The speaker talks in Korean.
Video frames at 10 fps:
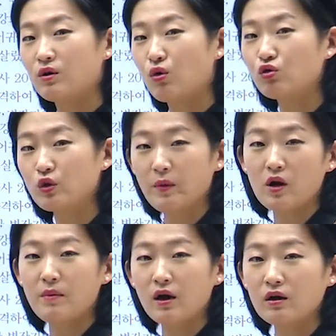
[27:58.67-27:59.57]
고구려
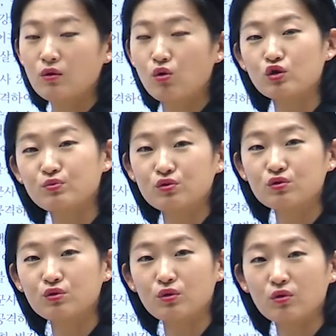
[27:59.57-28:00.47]
멸망, 고구려
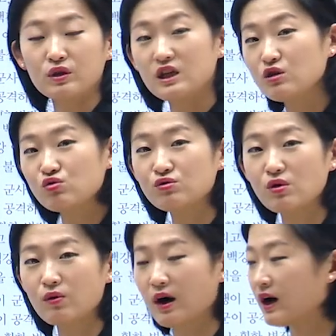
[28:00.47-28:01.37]
부흥운동 이
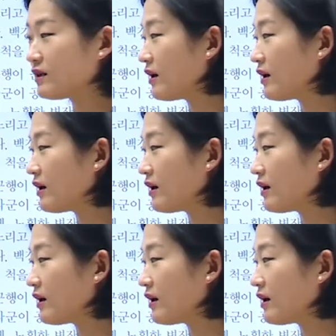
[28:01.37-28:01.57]
순서로 가야